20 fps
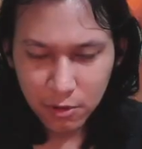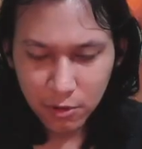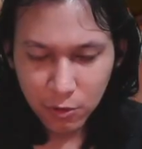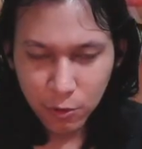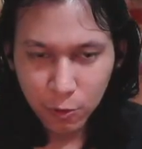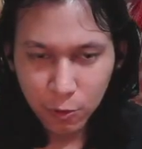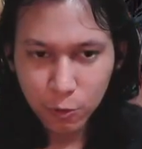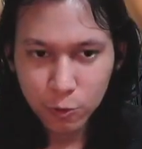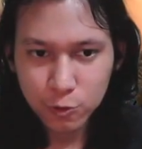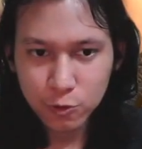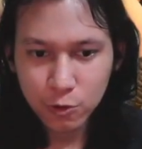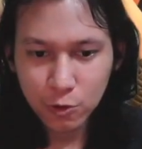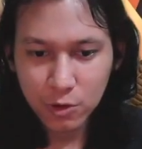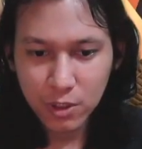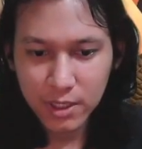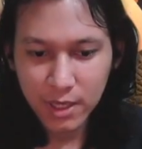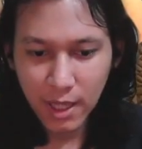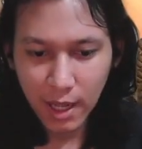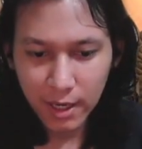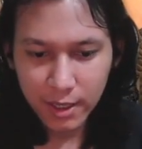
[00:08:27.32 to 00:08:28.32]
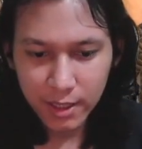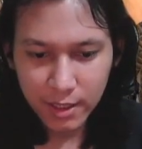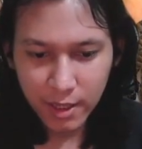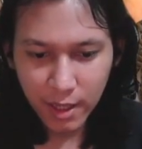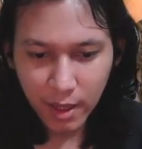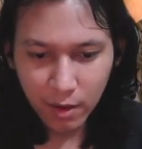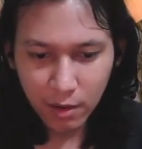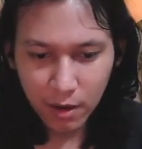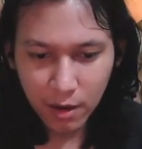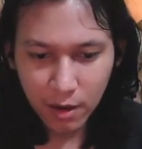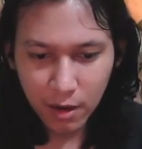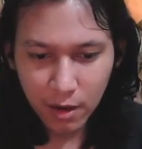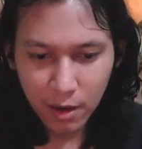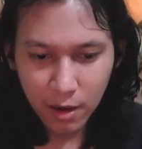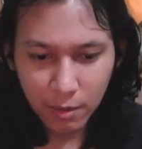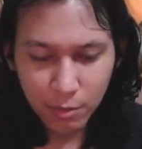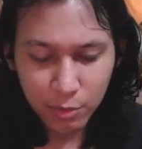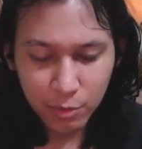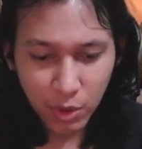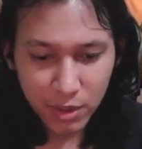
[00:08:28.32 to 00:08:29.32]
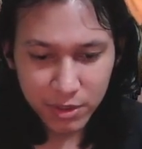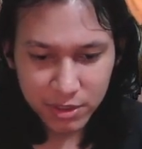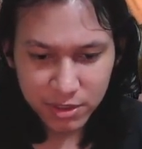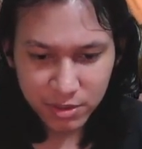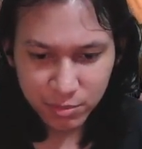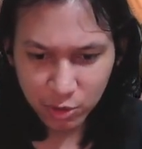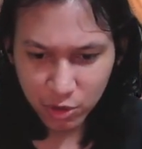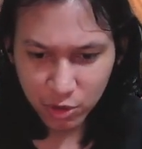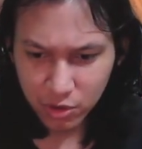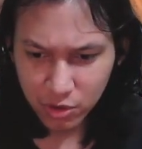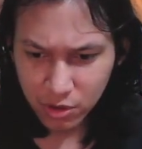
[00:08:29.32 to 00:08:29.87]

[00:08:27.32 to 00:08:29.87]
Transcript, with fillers: Untuk mendalin uh, eh, beruang tersebut.